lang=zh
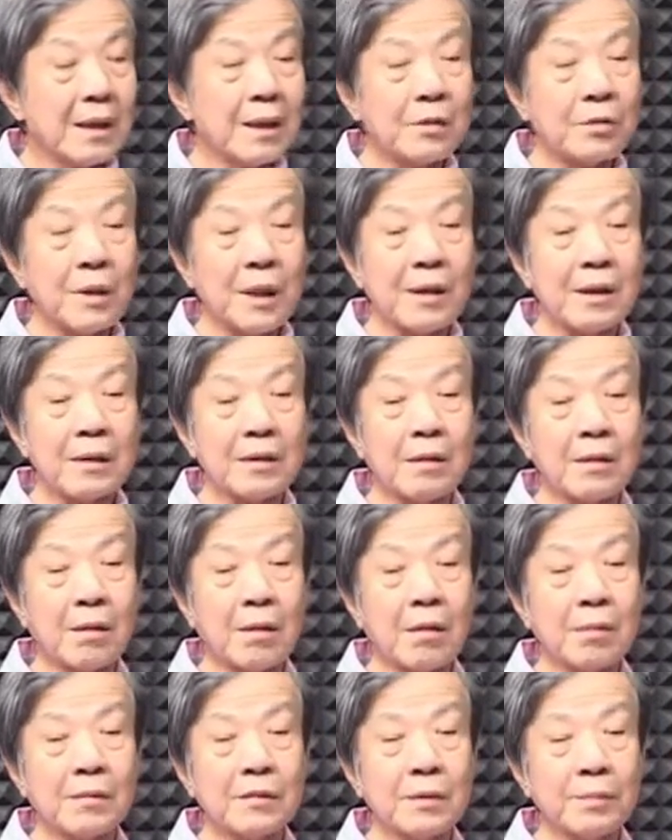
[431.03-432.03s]
艺专的时候，
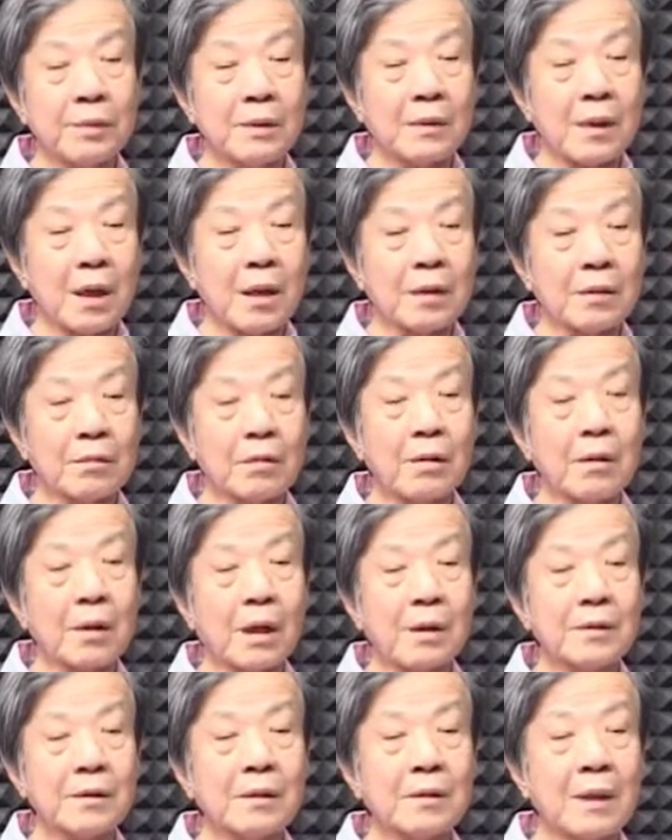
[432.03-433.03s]
我们就碰到很多
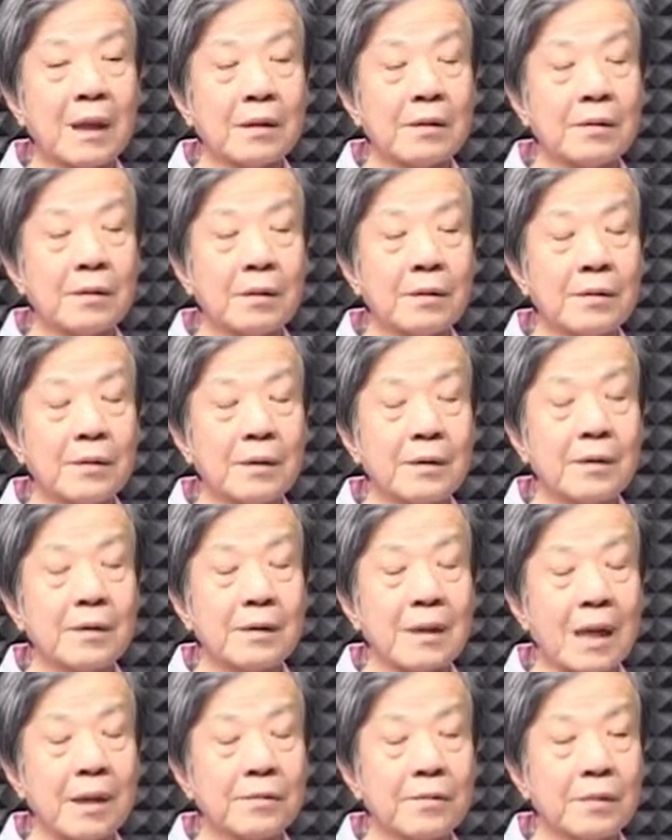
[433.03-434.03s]
老师。那时候事实
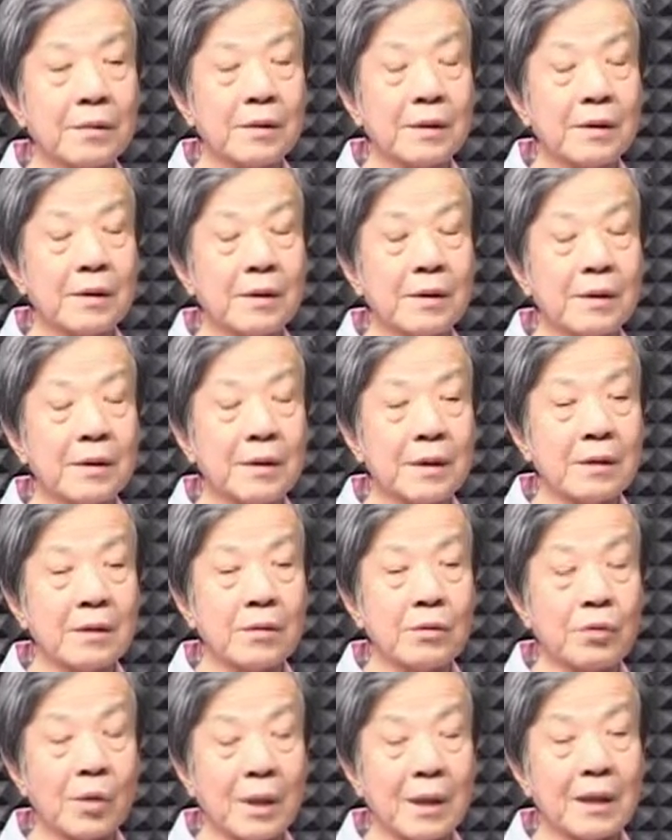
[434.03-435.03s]
上就是已经
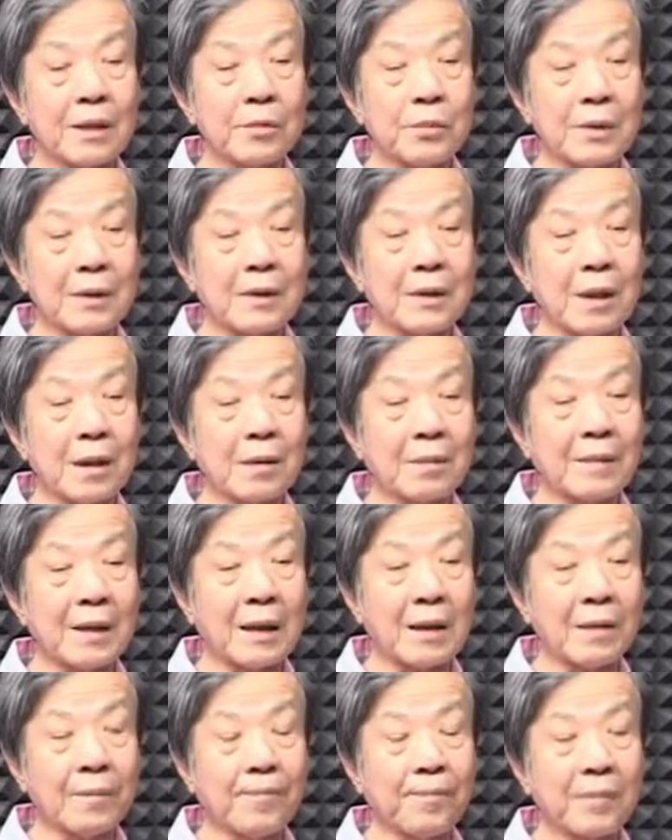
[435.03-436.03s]
是专科学校了嘛。
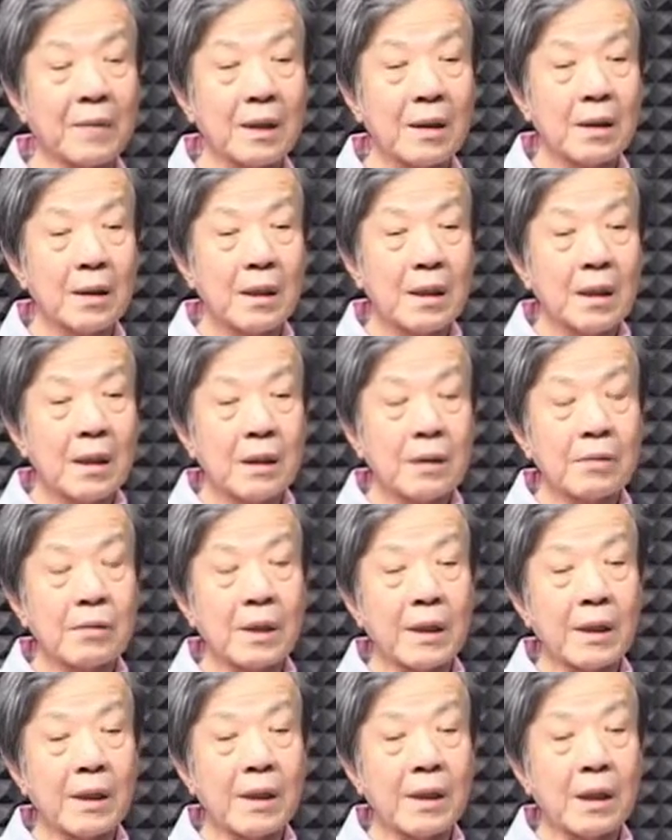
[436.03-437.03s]
是。
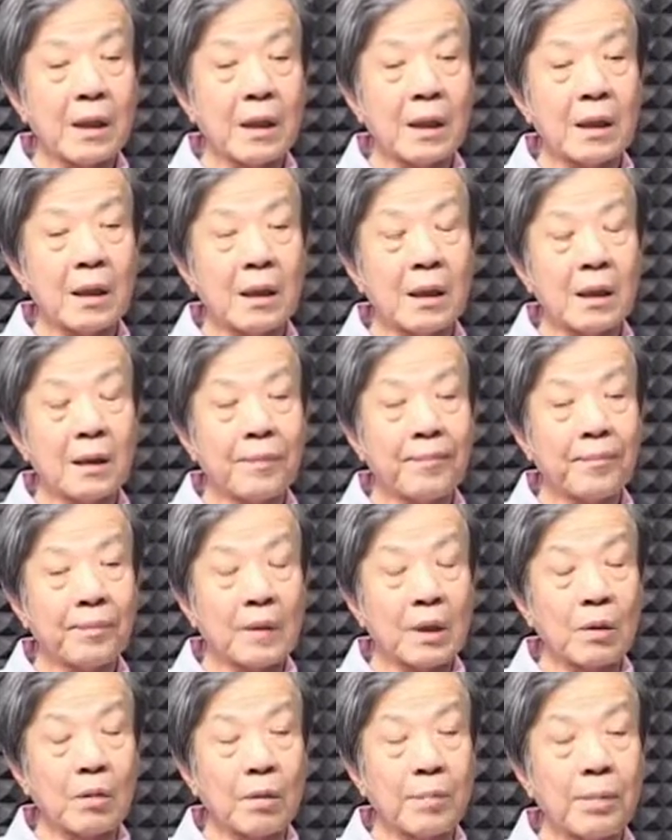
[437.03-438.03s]
所以呃，
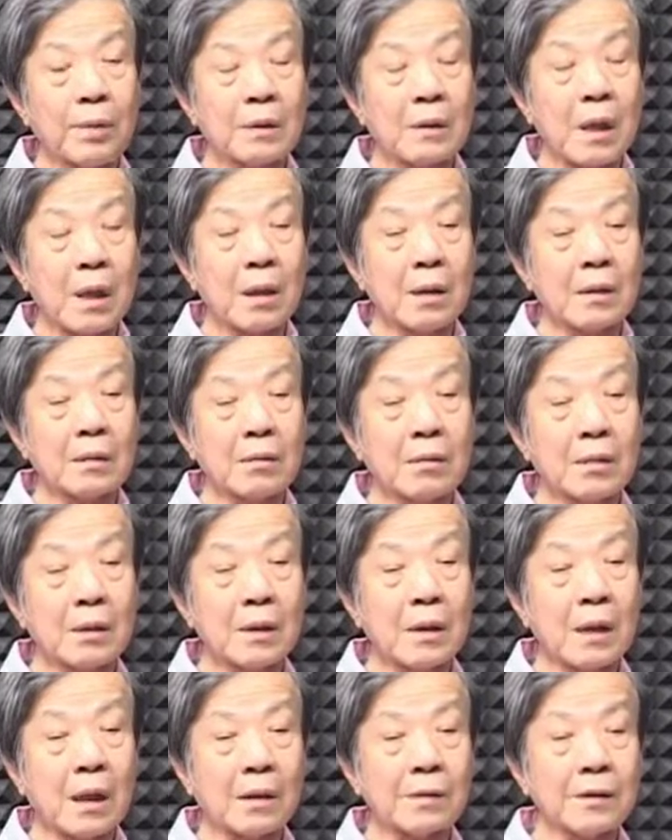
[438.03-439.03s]
我碰到很多
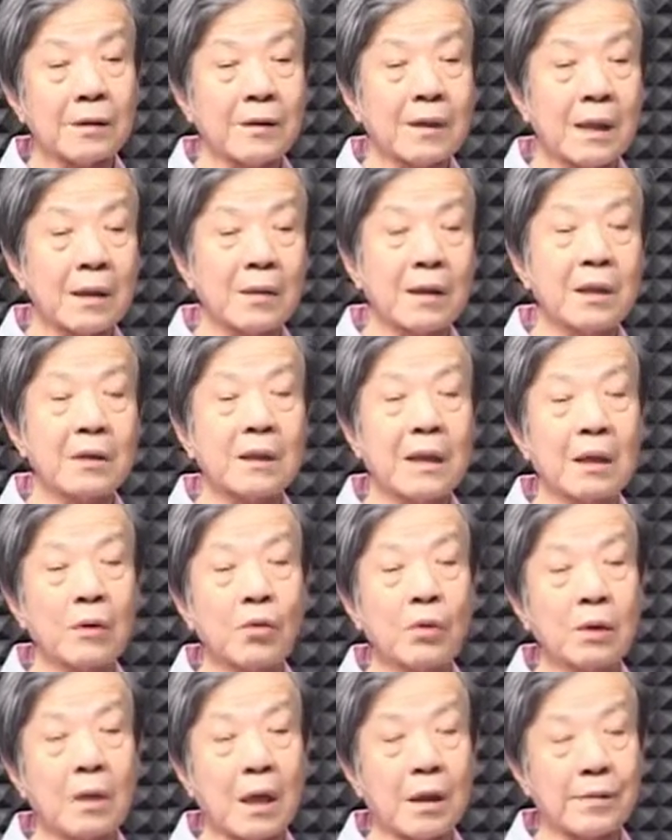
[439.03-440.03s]
的老师，像邓昌
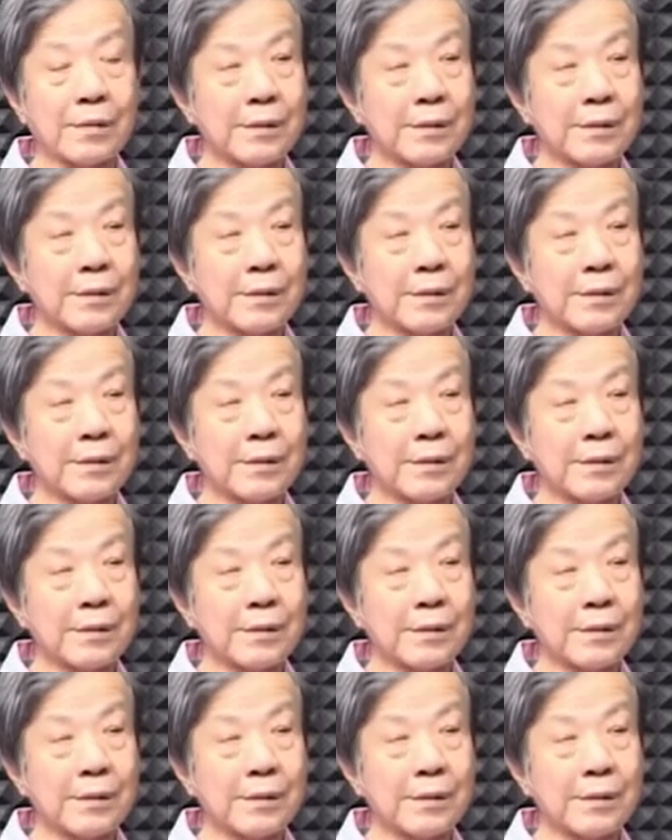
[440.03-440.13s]
国老